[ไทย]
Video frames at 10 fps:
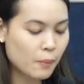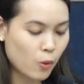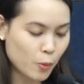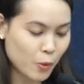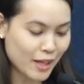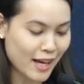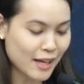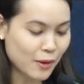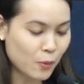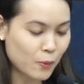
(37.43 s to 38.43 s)
ผู้อำนวยกา
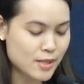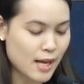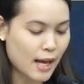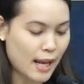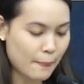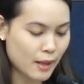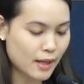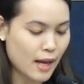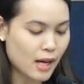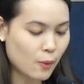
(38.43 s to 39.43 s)
รกลุ่มวิจัยและพัฒ
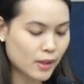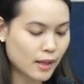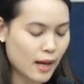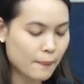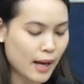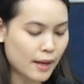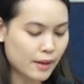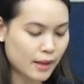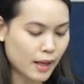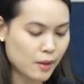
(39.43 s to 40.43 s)
นานวัตกรรมการ
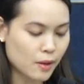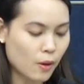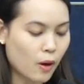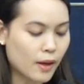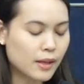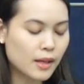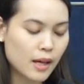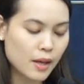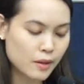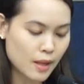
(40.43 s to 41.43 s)
เรียนการสอน
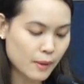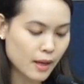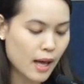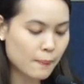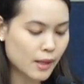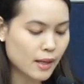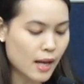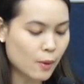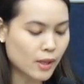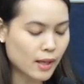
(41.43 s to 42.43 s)
สำนักงานพัฒ
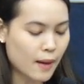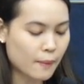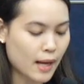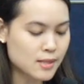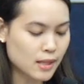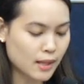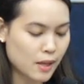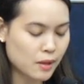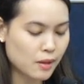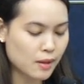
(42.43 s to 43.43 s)
นานวัตกรรมการจัด
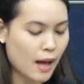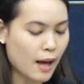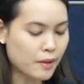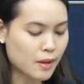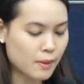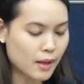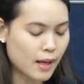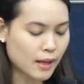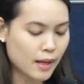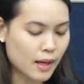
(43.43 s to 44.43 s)
การศึกษาสำนัก
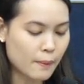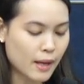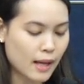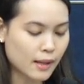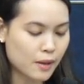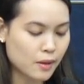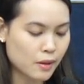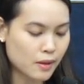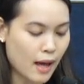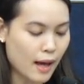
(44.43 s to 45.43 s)
งานคณะกรรมการการศึ
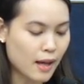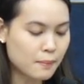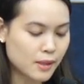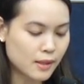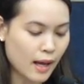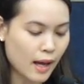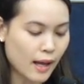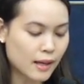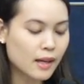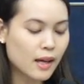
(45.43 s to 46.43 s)
กษาขั้นพื้นฐา
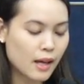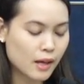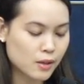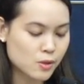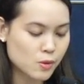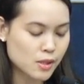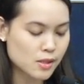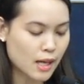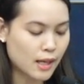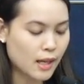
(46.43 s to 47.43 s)
นกระทรวงศึ
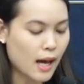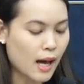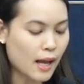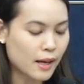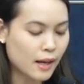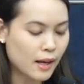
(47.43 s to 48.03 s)
กษาธิการ